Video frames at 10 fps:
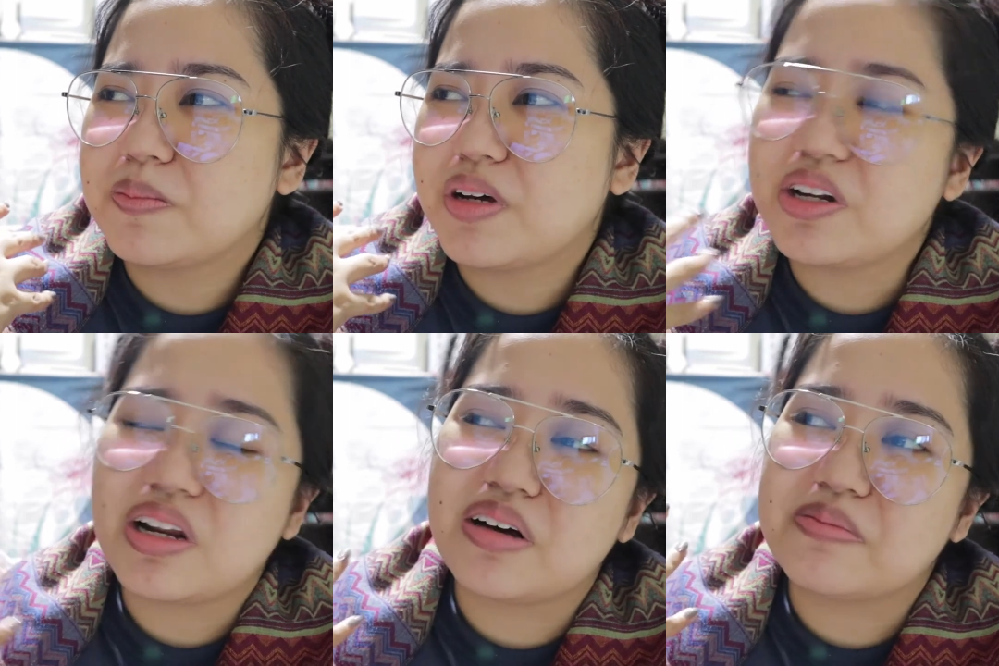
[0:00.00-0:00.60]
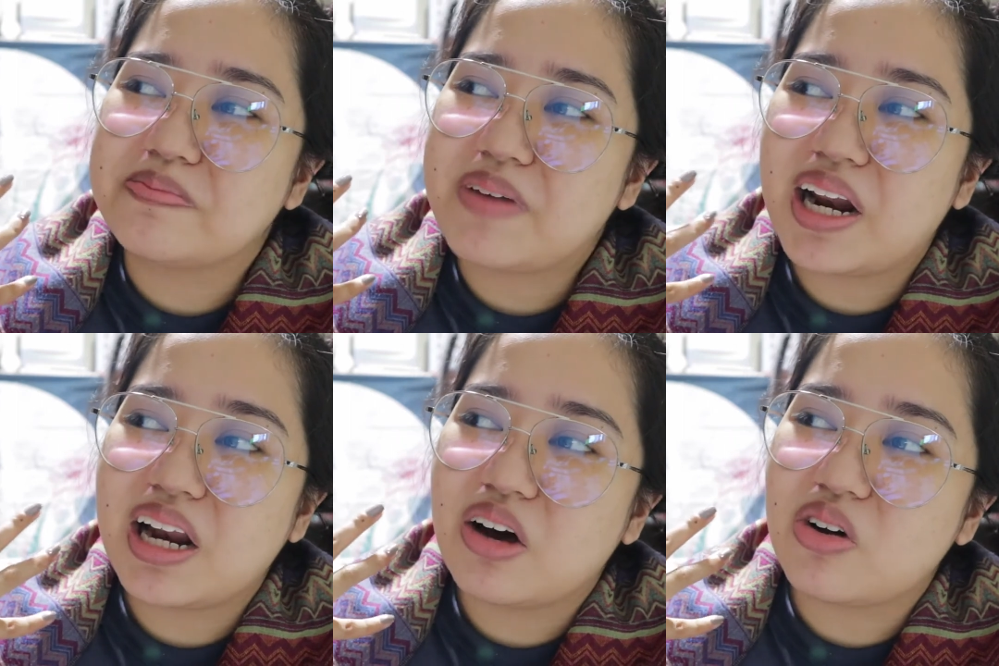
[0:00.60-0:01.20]
ayun lang, para
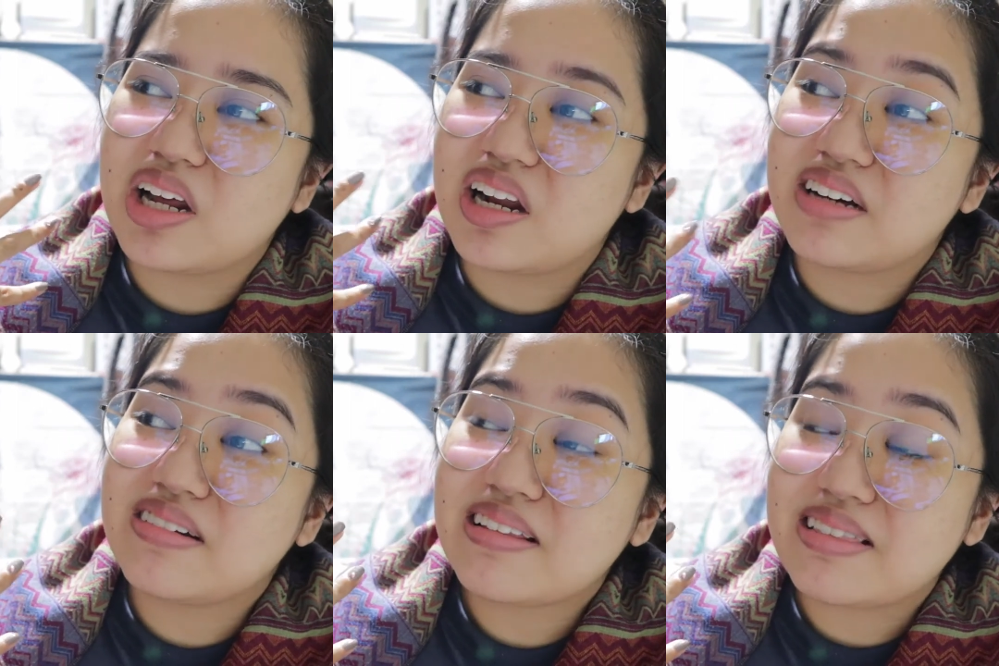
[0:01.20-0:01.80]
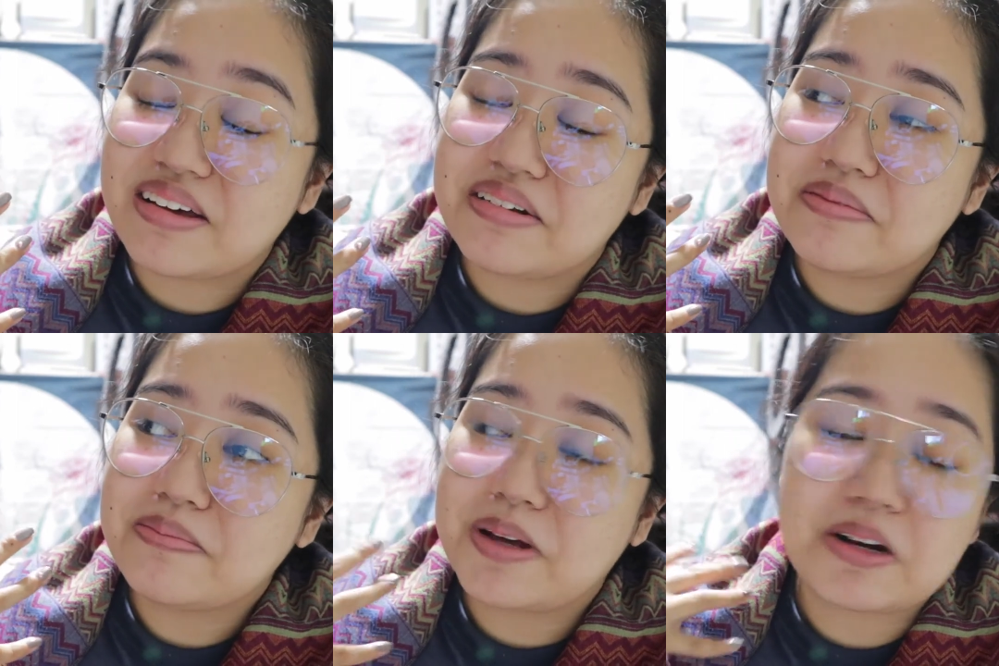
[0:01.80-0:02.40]
lang ako lalagnatin.
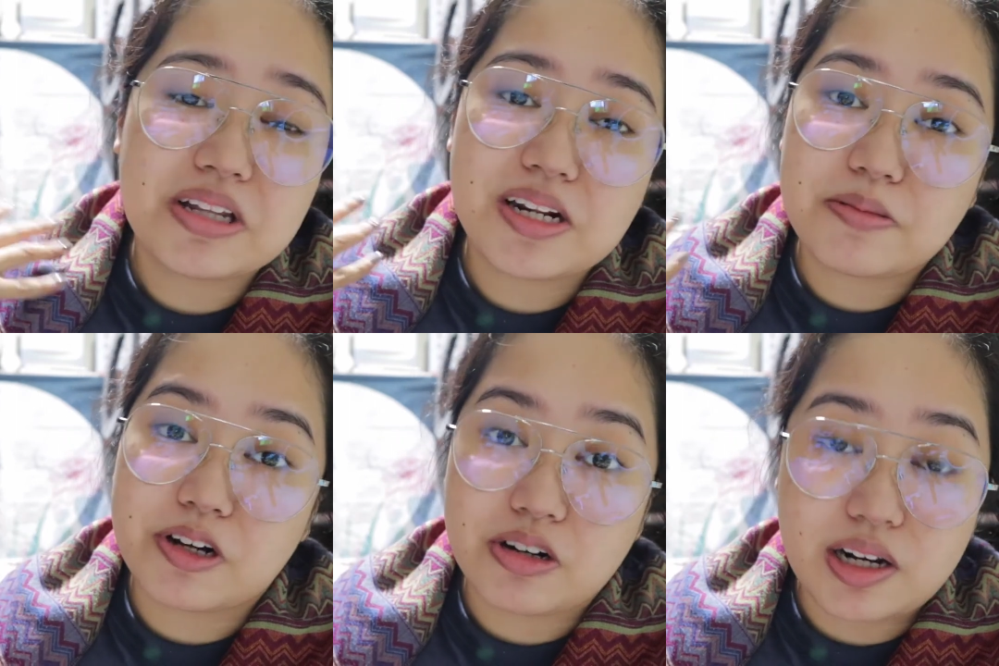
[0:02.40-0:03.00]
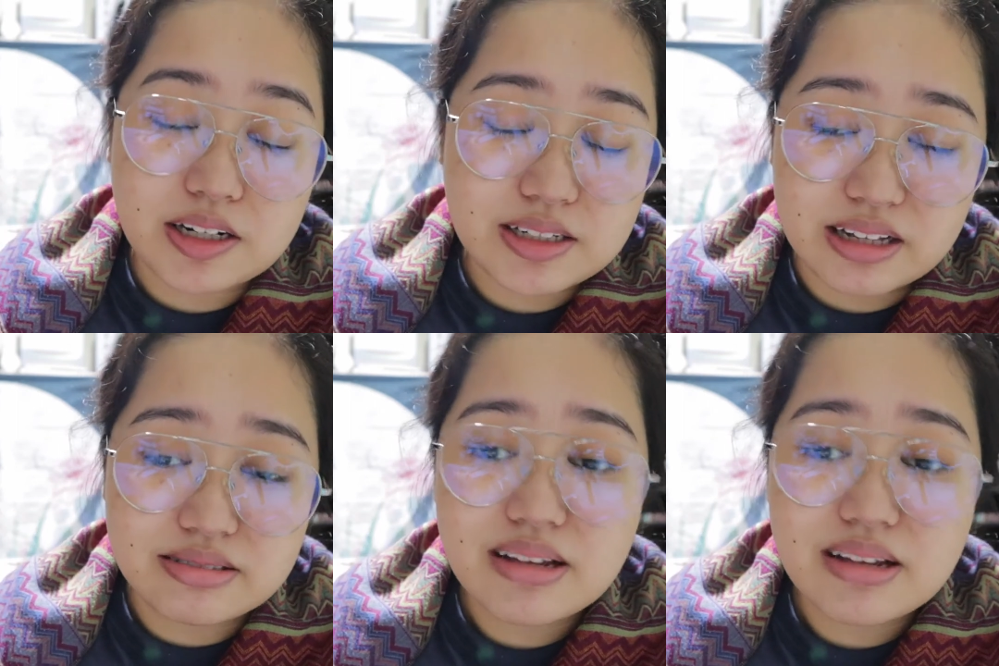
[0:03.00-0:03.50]
Pero hindi naman ako nilagnat.